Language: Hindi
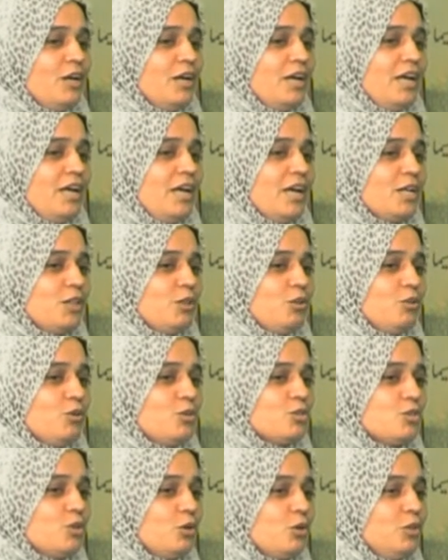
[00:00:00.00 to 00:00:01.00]
एक तो
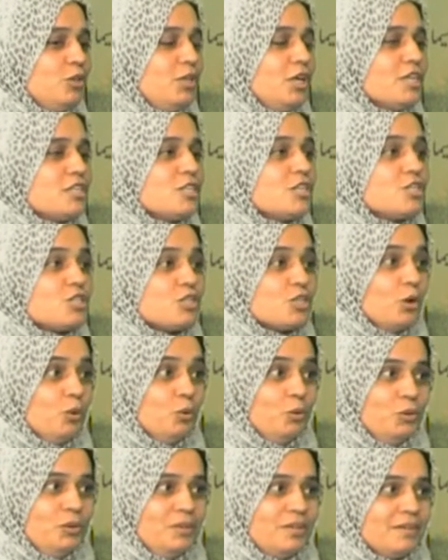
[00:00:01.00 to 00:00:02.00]
सऊदिया से
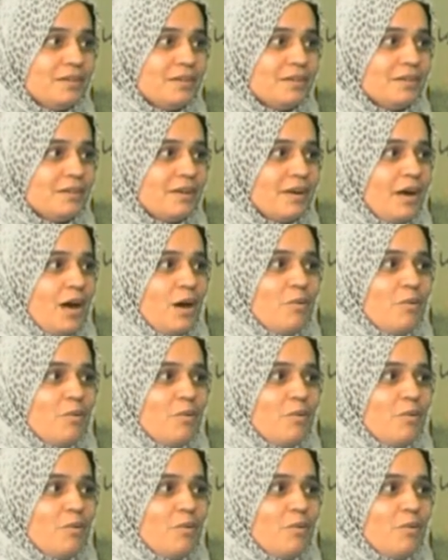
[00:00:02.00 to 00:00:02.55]
सऊद हम्म।